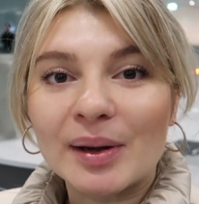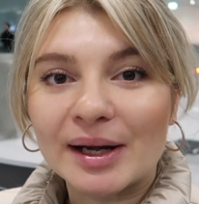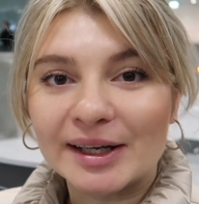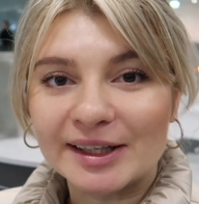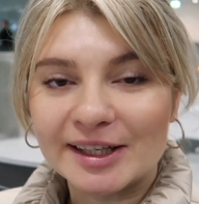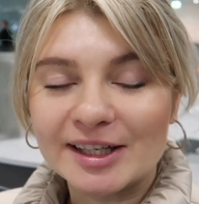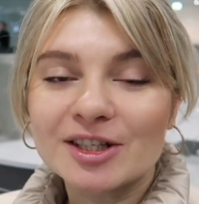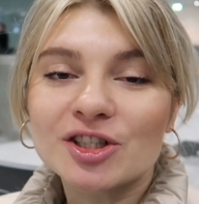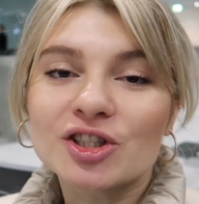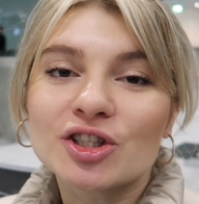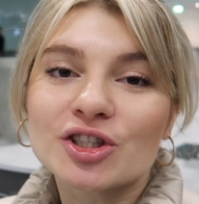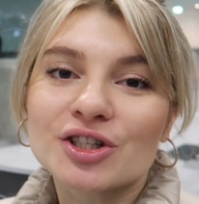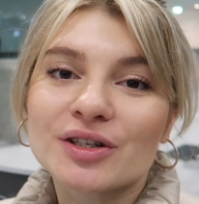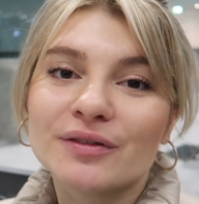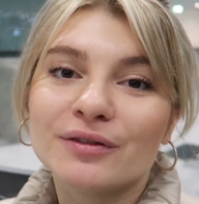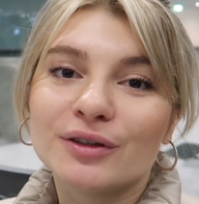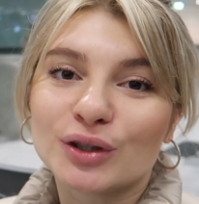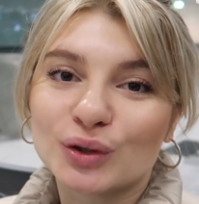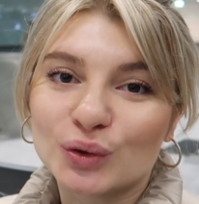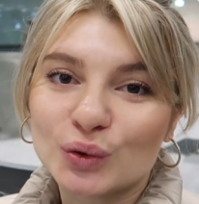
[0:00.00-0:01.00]
конечно
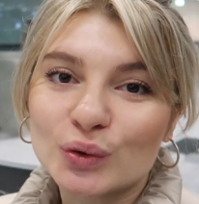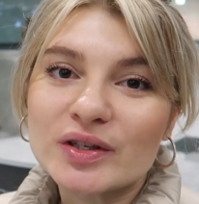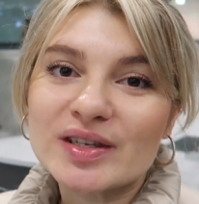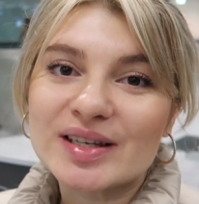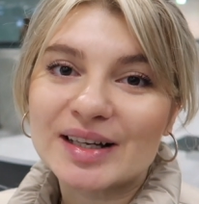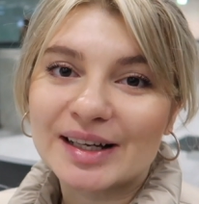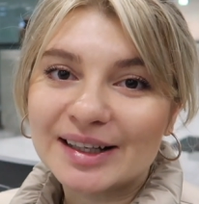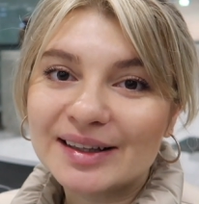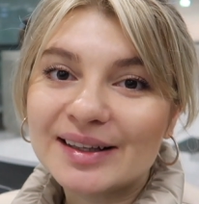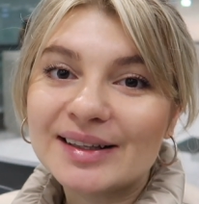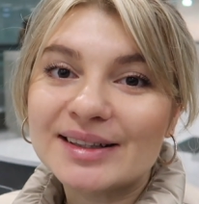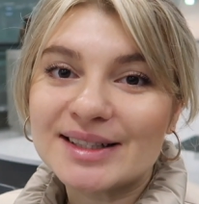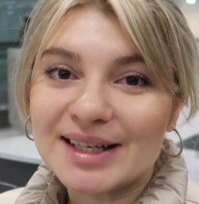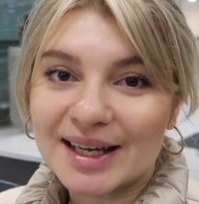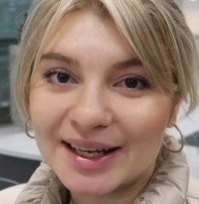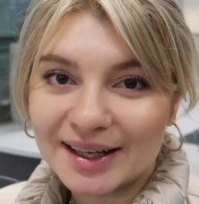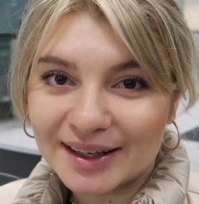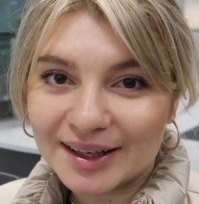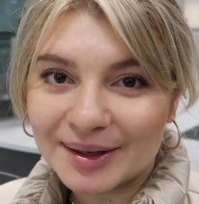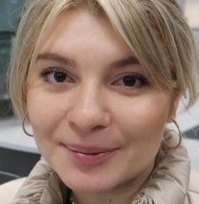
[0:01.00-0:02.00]
же, вернут за это
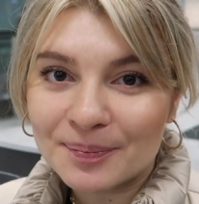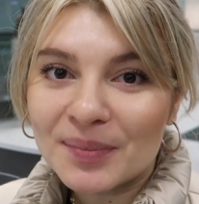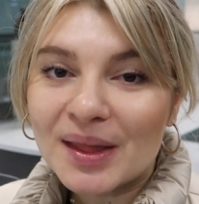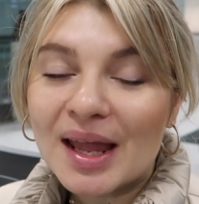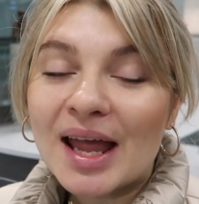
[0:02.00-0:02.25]
деньги.